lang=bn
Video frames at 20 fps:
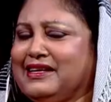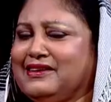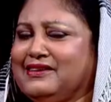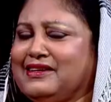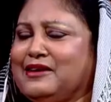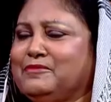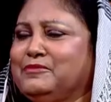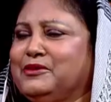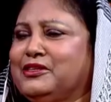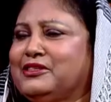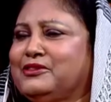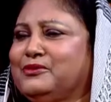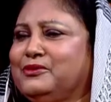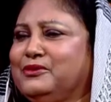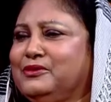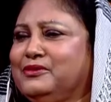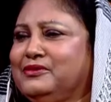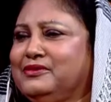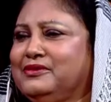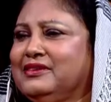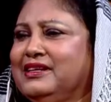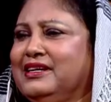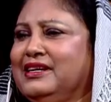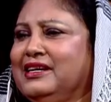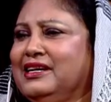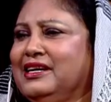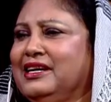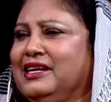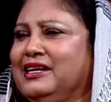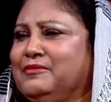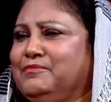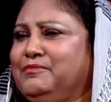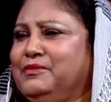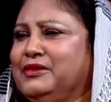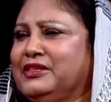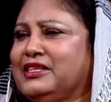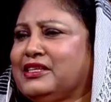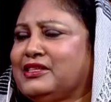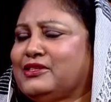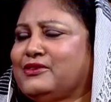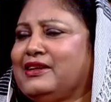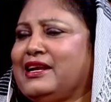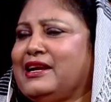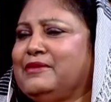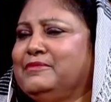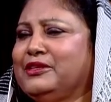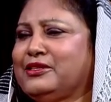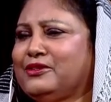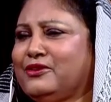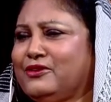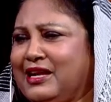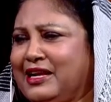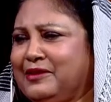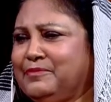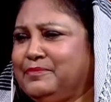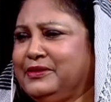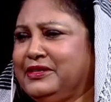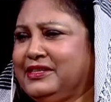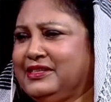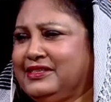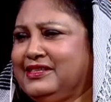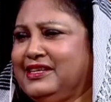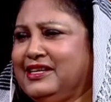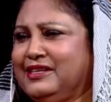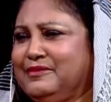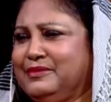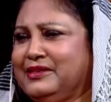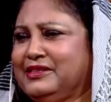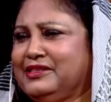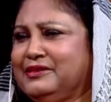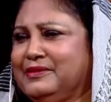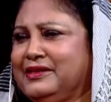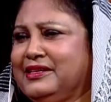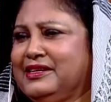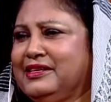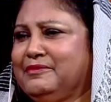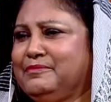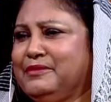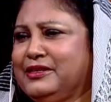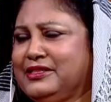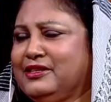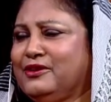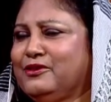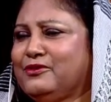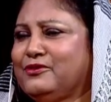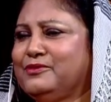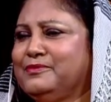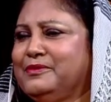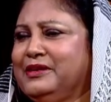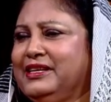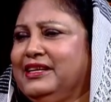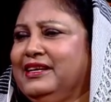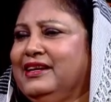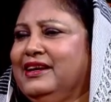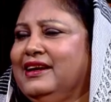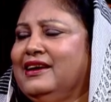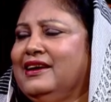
কারণ আমি একটু বিশেষ করে আমি একটু ডান পিঠে ছিলাম একেবারে বেশি রকমেরই